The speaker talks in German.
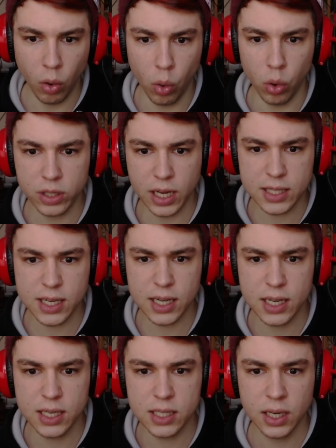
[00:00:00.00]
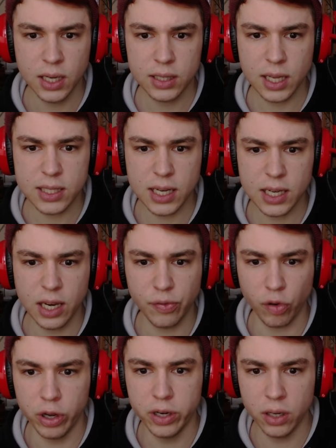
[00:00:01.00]
Oh, tatsächlich. Tatsächlich,
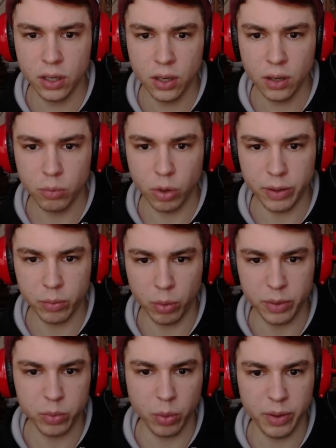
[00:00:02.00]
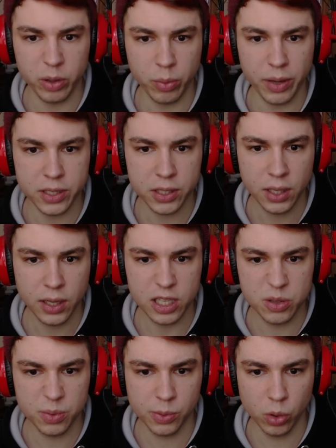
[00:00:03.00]
Freunde. Moment, Moment, Moment, Moment.
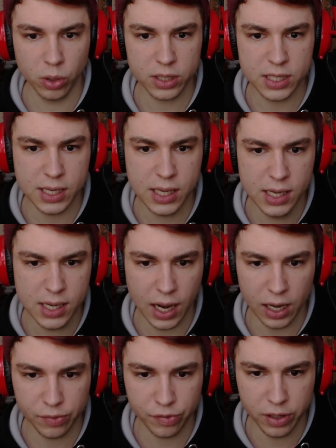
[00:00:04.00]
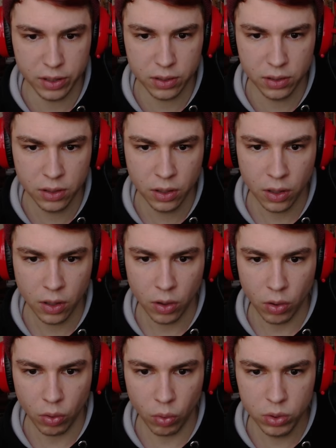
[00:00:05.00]
Jetzt müssen wir nur noch die Keycard finden.
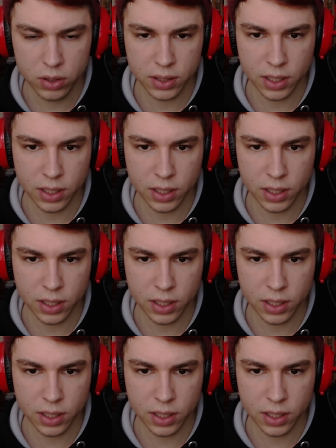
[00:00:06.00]
Und